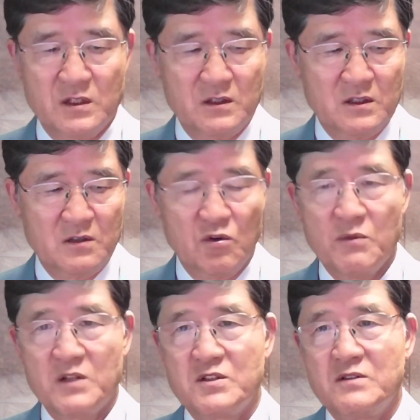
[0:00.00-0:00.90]
이
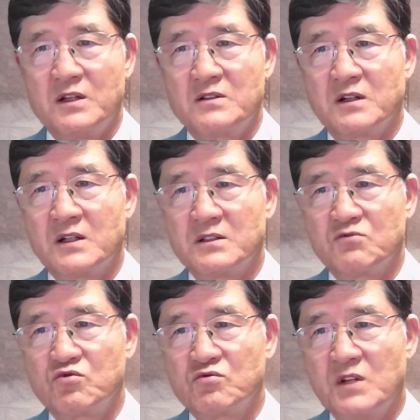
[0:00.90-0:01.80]
로마 전역에서 가장
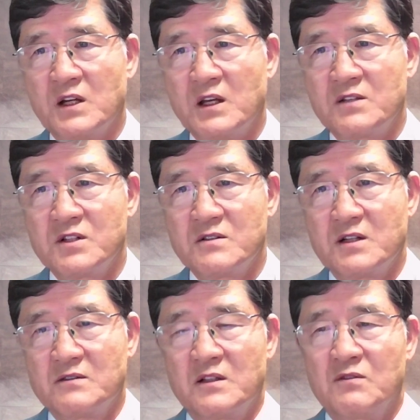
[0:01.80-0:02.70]
중요하게
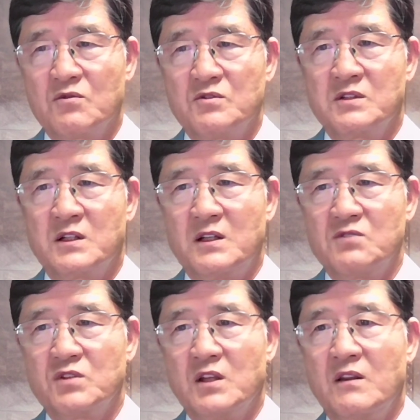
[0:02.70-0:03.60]
정착되는 곳이라 나중에